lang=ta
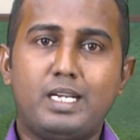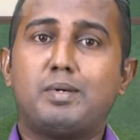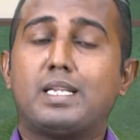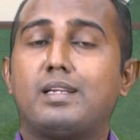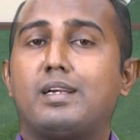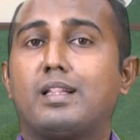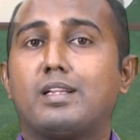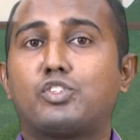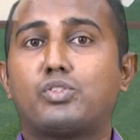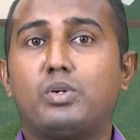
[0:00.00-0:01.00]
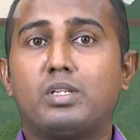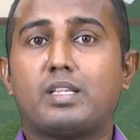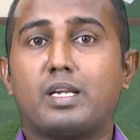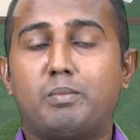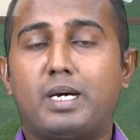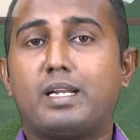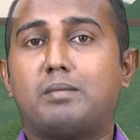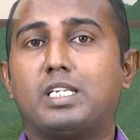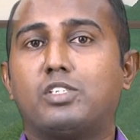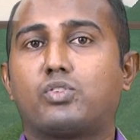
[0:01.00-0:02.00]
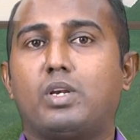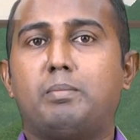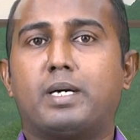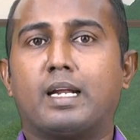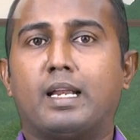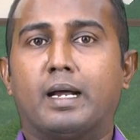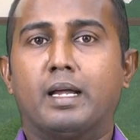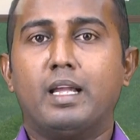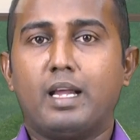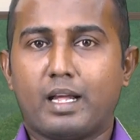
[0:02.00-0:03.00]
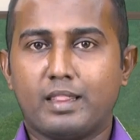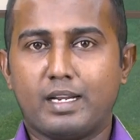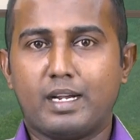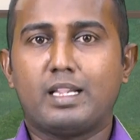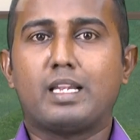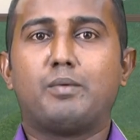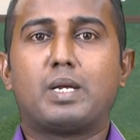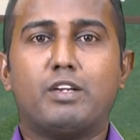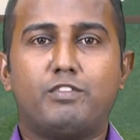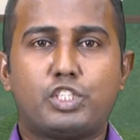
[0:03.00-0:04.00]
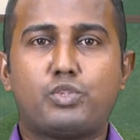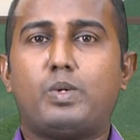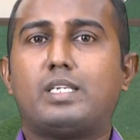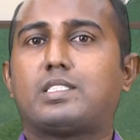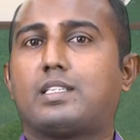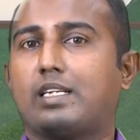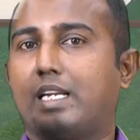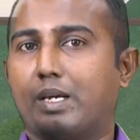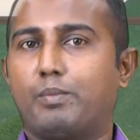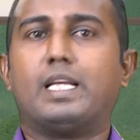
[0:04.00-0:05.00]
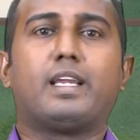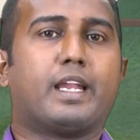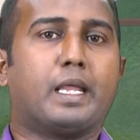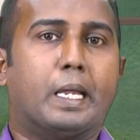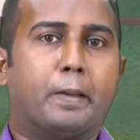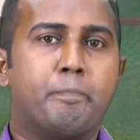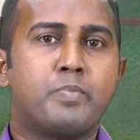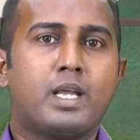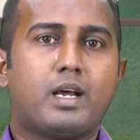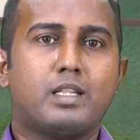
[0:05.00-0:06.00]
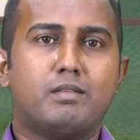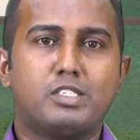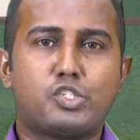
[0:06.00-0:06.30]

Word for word: ஆண்டவர் அந்த இடத்துல சுகம் தருவார் அப்படின்னு சொல்லி பாருங்களேன் அந்த இடத்துல அவர்கள் விசுவாசத்தை நீங்கள் விதைக்கிறீங்க அந்த